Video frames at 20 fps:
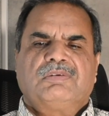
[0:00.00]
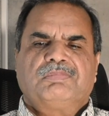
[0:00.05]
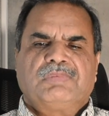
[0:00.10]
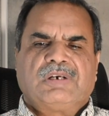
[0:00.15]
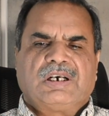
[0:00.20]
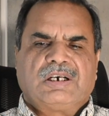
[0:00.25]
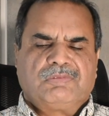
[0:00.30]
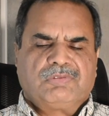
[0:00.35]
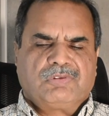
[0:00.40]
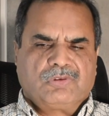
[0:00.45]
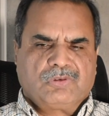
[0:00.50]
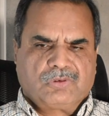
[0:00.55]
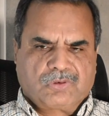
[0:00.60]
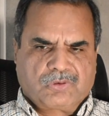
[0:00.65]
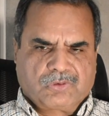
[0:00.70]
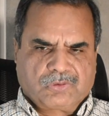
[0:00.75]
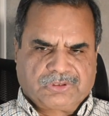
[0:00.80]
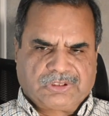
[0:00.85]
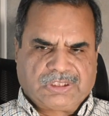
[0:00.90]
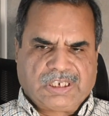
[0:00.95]
ब्लड फ्लो
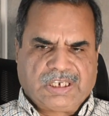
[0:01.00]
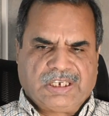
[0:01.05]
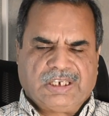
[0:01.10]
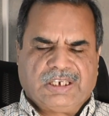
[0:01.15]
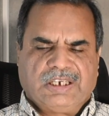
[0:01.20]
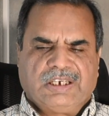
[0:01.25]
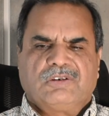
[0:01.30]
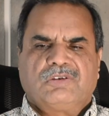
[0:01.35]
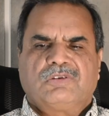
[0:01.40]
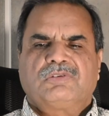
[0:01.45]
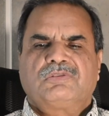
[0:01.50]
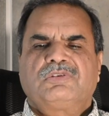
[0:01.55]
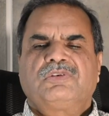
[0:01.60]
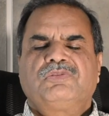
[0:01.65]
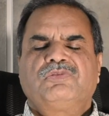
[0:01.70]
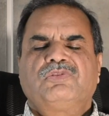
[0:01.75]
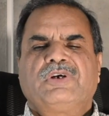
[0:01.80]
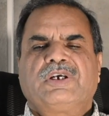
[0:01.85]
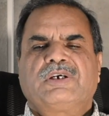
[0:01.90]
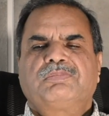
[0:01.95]
रुकता है
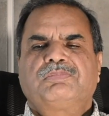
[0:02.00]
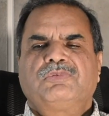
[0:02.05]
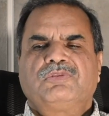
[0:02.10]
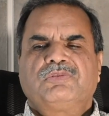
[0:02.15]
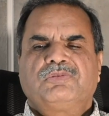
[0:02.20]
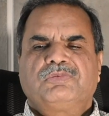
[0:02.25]
वो एक